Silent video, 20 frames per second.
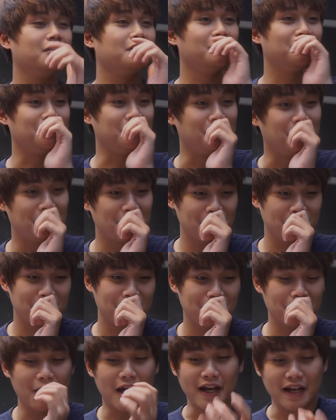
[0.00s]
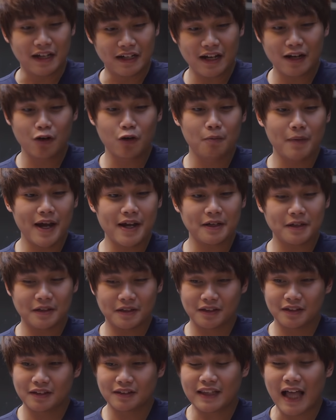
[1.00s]
Từ từ, bảy nanomet,
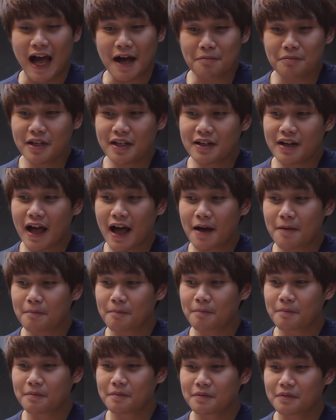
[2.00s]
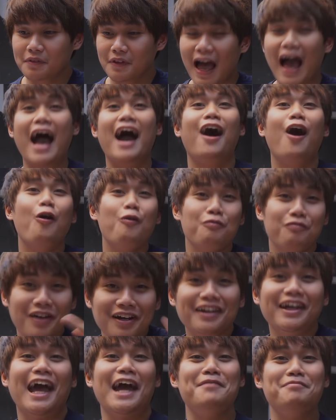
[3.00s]
tám gi bi RAM. À không,
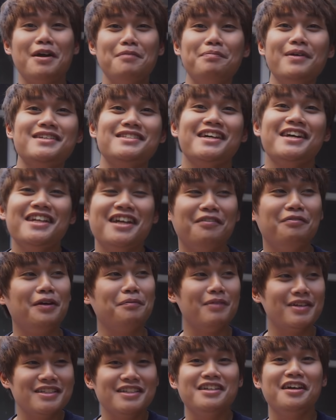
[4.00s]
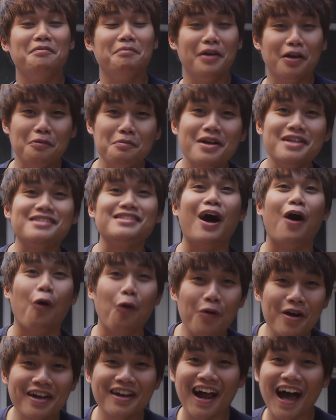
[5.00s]
vẫn kém cái pê xê nhà mình, pê xê nhà mình có mười sáu
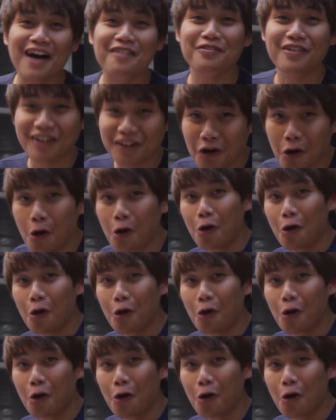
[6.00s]
gi bi RAM cơ.